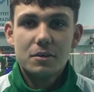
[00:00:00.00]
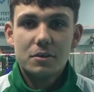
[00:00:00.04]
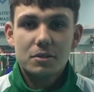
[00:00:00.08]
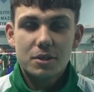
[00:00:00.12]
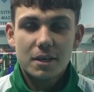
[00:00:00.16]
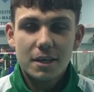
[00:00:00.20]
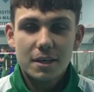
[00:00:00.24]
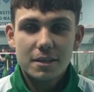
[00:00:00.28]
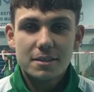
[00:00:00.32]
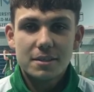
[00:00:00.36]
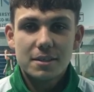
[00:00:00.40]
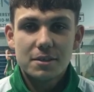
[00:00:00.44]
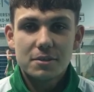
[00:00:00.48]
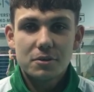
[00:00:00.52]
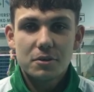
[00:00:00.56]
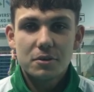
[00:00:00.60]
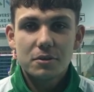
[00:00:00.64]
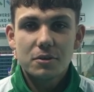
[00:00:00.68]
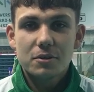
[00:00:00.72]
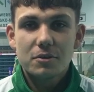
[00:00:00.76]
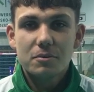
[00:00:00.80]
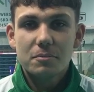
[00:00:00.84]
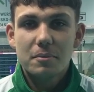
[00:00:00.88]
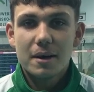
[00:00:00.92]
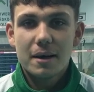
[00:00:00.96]
Cześć, z tej
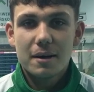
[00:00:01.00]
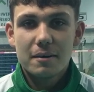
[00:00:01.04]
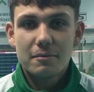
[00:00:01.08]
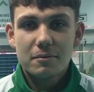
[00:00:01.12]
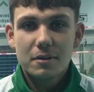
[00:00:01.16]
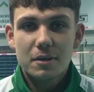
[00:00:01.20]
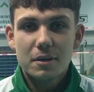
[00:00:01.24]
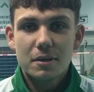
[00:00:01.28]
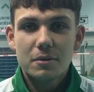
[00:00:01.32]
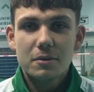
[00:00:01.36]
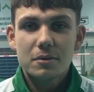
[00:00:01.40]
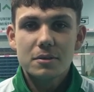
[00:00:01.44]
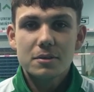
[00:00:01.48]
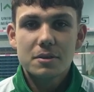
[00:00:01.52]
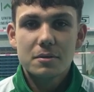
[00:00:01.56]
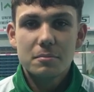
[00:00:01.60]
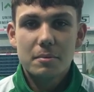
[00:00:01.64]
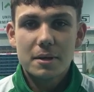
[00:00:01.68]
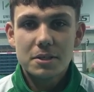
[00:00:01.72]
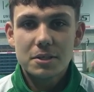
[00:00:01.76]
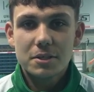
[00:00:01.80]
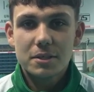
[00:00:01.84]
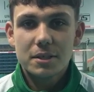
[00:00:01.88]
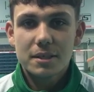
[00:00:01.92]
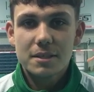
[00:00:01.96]
strony Kuba Hawryluk.
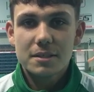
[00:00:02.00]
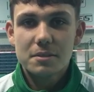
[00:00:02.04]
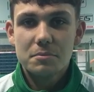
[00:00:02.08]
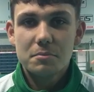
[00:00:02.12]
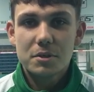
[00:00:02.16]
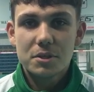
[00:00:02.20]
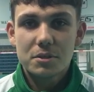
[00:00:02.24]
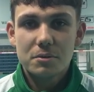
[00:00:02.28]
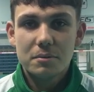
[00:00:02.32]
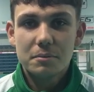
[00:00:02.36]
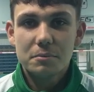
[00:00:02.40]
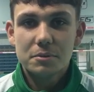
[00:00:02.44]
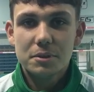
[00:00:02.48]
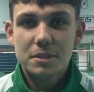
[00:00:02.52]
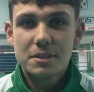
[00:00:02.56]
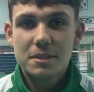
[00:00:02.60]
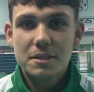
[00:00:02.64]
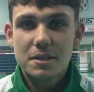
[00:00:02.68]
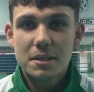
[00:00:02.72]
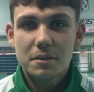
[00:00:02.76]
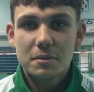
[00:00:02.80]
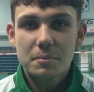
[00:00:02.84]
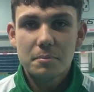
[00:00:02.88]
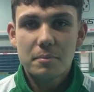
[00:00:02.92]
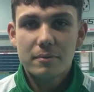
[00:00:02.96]
Zobaczcie, jak zmierzyłem się
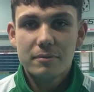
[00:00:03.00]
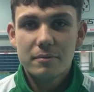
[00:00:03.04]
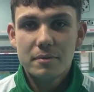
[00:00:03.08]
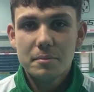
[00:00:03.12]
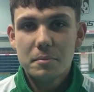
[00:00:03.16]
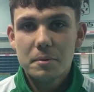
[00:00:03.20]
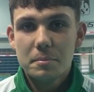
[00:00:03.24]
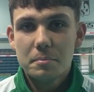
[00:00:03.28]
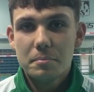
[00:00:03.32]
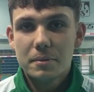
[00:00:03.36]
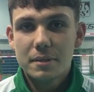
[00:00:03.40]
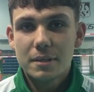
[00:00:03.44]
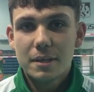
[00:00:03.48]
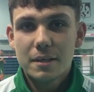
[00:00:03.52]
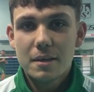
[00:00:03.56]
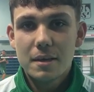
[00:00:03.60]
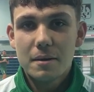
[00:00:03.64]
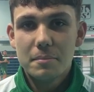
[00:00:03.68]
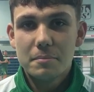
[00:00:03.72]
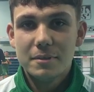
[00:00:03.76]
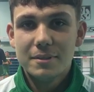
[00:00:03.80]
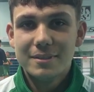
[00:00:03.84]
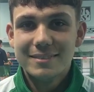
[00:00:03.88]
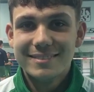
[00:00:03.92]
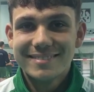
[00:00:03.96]
z nietypowymi
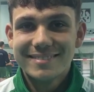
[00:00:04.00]
pytaniami.